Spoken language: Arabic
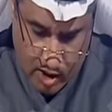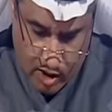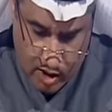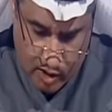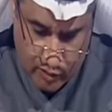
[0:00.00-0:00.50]

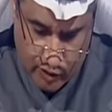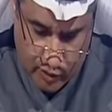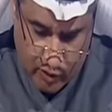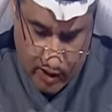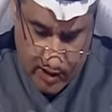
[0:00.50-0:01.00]
خلونا
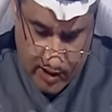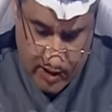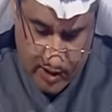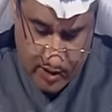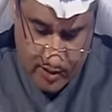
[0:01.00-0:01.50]
نروح
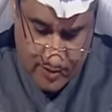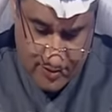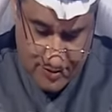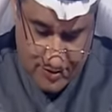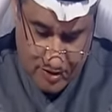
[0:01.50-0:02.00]
على
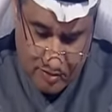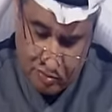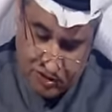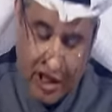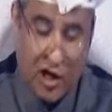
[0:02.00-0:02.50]

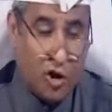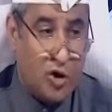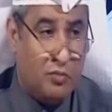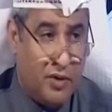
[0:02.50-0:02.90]
بطلعكم